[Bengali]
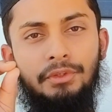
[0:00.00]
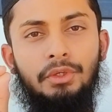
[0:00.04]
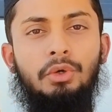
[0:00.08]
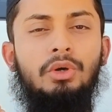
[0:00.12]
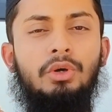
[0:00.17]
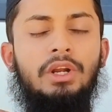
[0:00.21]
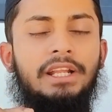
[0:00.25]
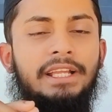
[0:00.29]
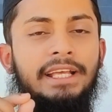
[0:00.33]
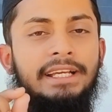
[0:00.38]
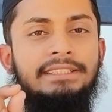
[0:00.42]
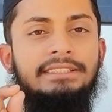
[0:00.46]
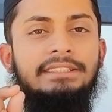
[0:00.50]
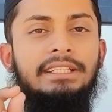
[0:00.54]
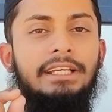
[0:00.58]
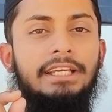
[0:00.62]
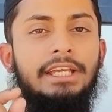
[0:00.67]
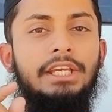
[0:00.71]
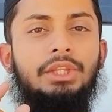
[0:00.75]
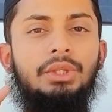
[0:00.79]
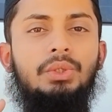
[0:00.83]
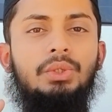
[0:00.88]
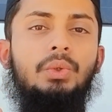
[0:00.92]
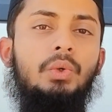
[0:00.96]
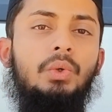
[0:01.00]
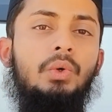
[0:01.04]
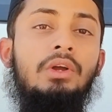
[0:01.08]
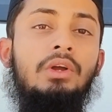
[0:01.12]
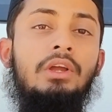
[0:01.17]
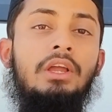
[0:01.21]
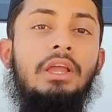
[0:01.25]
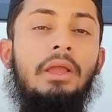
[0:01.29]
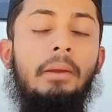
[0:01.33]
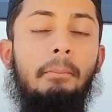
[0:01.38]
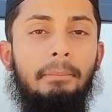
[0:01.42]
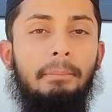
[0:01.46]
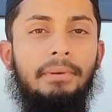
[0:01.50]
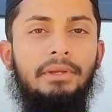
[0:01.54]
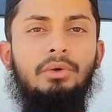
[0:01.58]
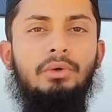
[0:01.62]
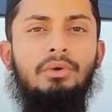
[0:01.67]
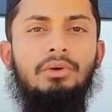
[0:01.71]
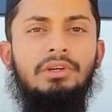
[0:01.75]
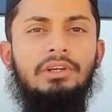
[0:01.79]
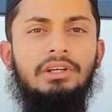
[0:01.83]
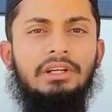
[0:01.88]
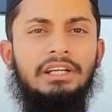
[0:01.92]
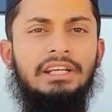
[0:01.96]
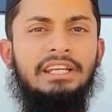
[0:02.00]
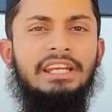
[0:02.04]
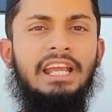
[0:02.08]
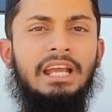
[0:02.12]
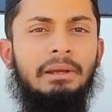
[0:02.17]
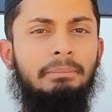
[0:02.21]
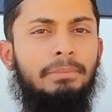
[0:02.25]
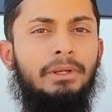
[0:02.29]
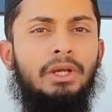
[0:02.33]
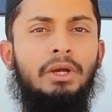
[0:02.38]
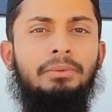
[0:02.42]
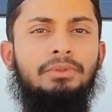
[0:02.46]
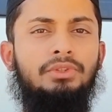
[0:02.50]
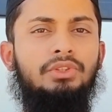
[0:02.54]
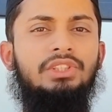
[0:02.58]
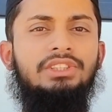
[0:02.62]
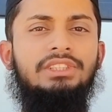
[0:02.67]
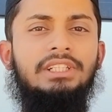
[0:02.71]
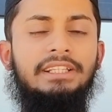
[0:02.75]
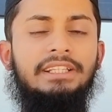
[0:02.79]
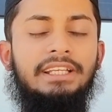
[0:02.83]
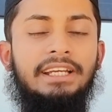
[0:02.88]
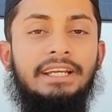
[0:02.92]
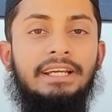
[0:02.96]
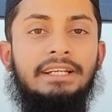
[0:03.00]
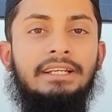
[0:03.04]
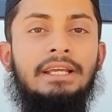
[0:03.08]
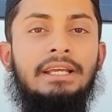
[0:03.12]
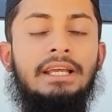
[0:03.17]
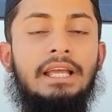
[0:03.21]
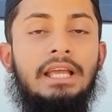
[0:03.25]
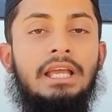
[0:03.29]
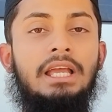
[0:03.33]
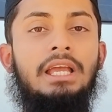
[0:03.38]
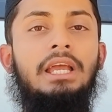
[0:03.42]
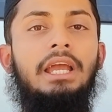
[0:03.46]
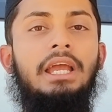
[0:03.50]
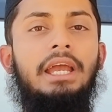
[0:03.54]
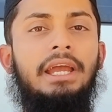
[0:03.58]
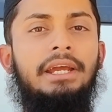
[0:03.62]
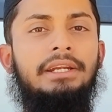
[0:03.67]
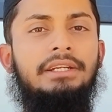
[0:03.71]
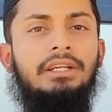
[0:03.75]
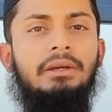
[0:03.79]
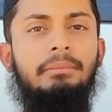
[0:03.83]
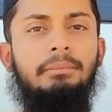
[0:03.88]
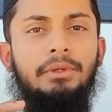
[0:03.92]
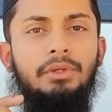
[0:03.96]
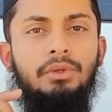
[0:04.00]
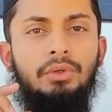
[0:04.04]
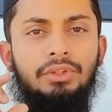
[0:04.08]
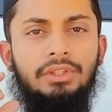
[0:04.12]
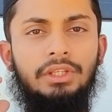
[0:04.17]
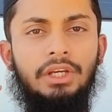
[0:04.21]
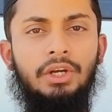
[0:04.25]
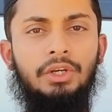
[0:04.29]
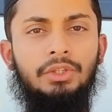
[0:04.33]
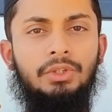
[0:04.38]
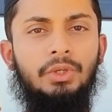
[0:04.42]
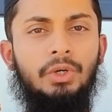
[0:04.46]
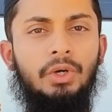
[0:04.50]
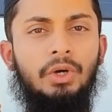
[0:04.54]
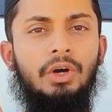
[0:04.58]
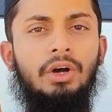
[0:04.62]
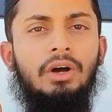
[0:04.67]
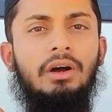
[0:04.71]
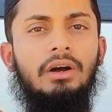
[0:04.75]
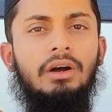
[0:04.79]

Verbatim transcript: ভিডিওগুলো দেখছে কিন্তু ভিডিও রিঅ্যাপ্লাই অপশনে যান দেখেন এটা ভিডিওতে হয়তো